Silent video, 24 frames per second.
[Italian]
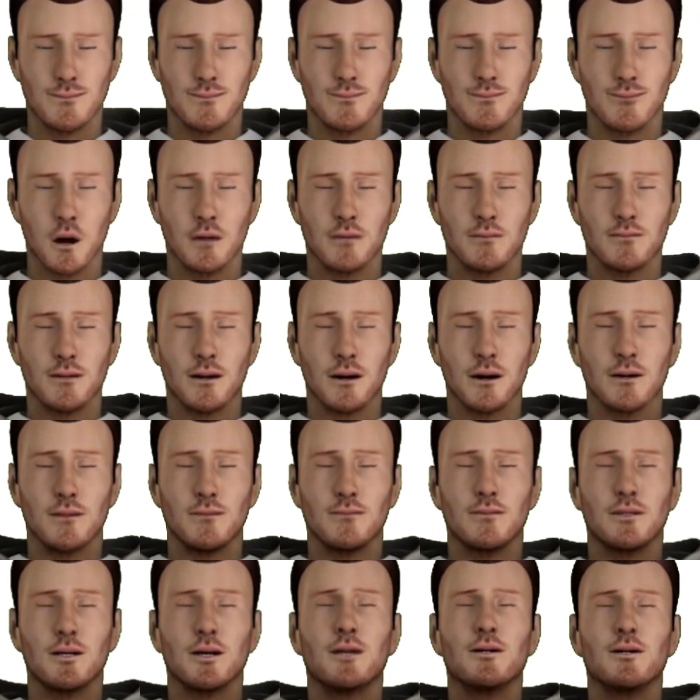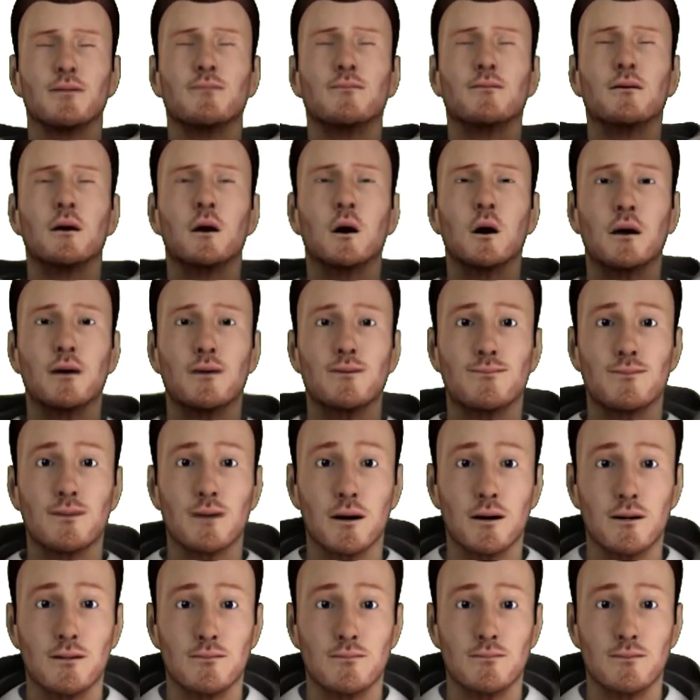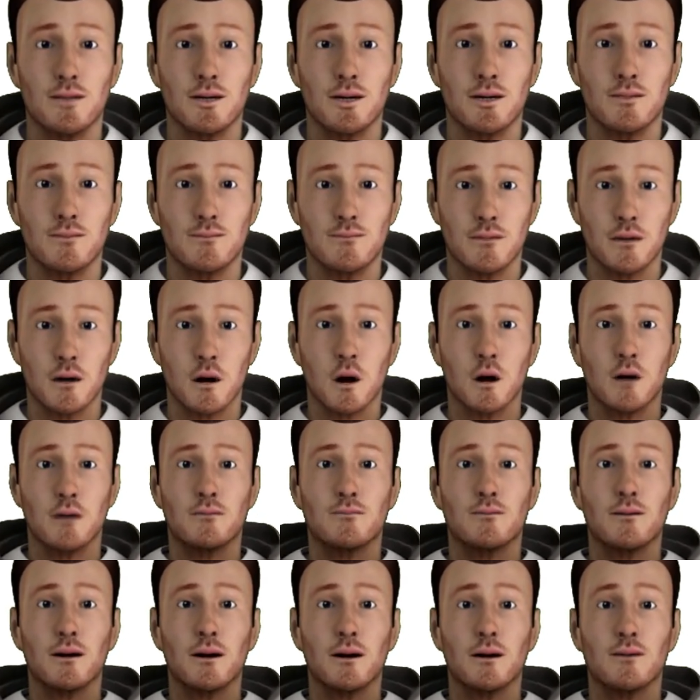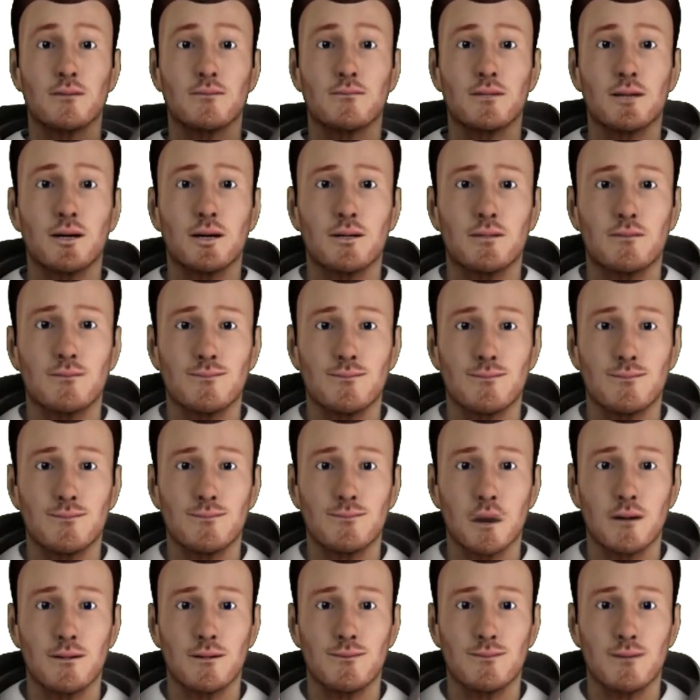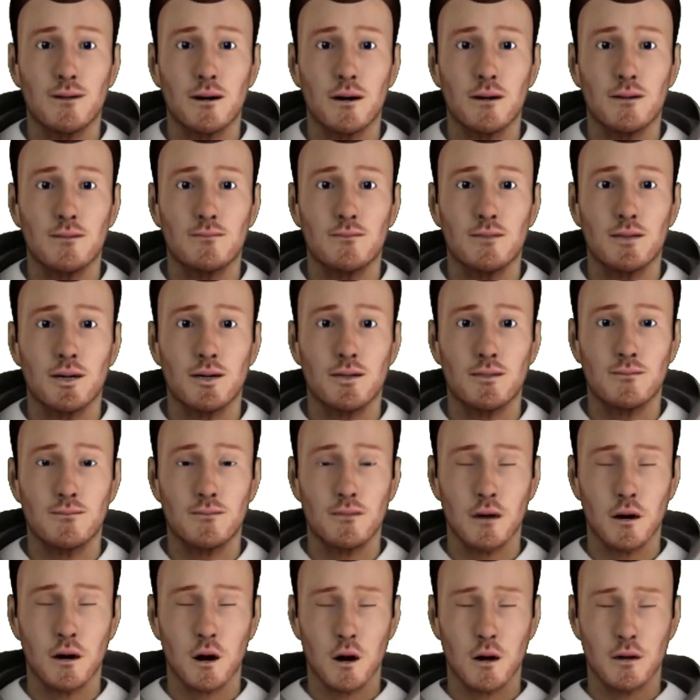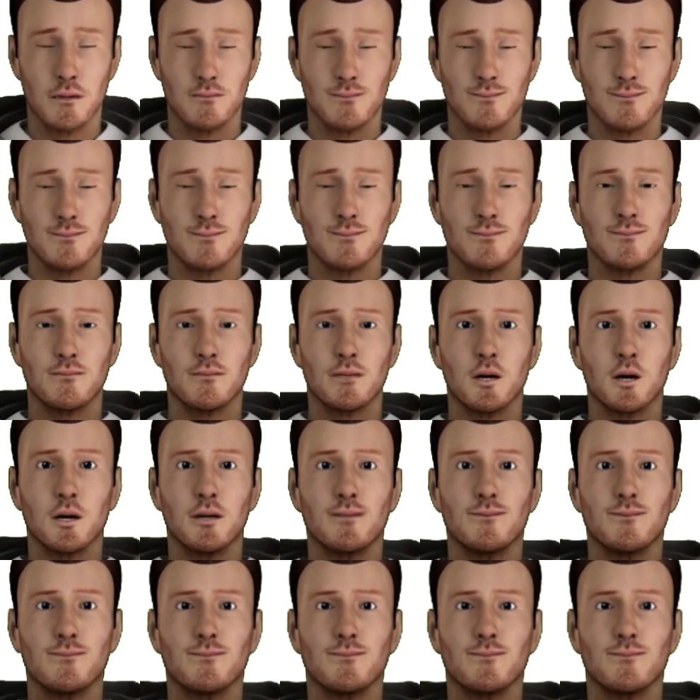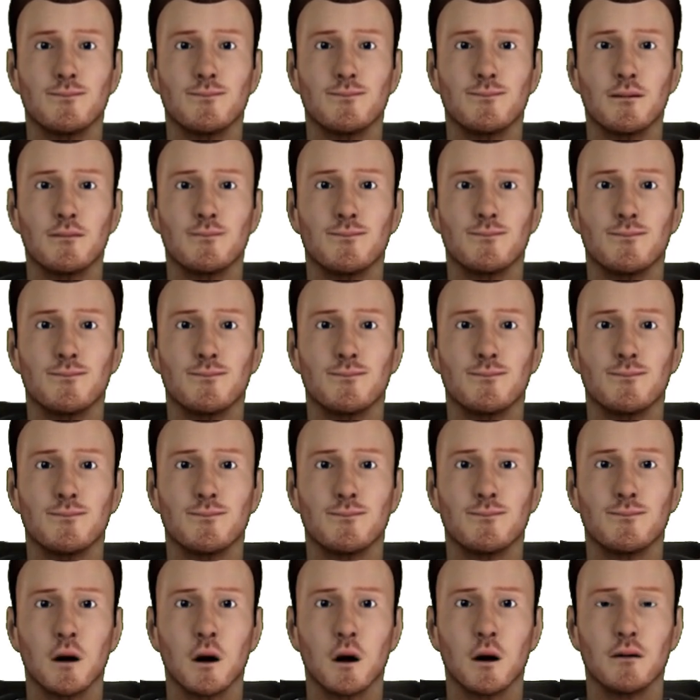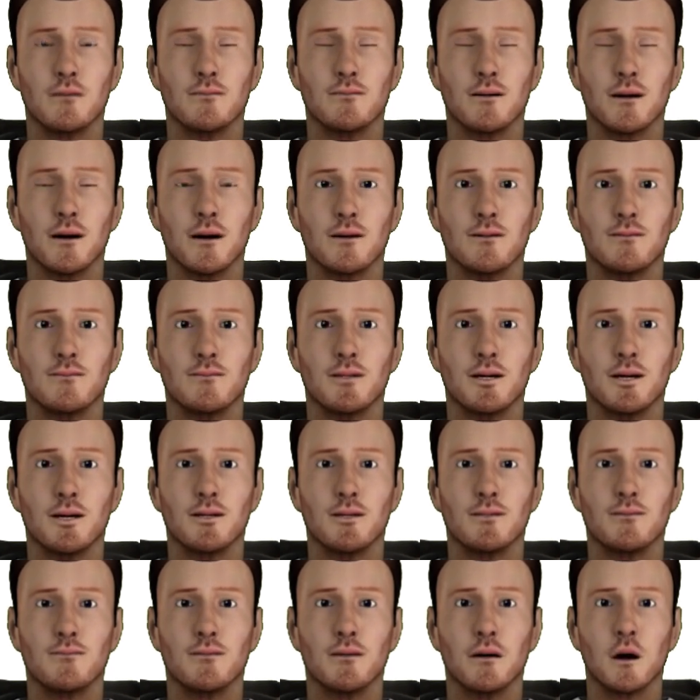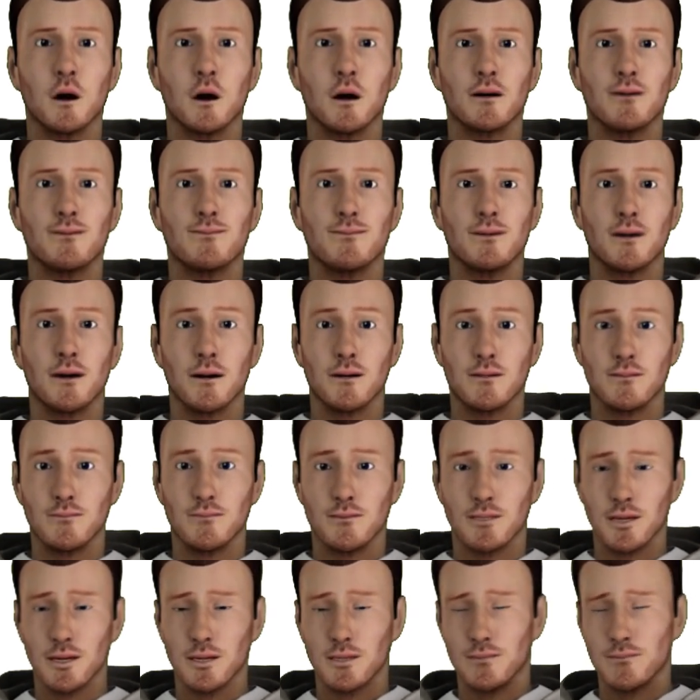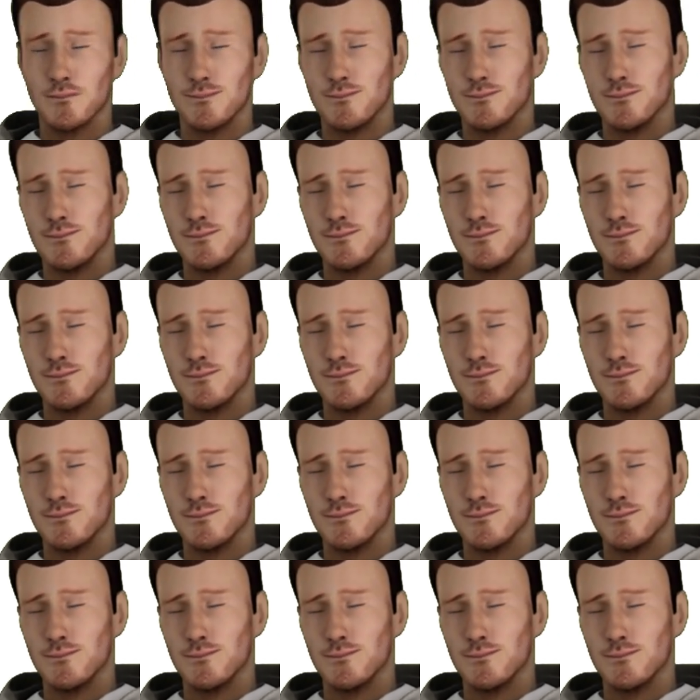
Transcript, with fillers: La lettiera Scoop Free contiene un rastrello automatico che si attiva, in base alle tue preferenze, 5, 10 o 20 minuti dopo il passaggio del gatto.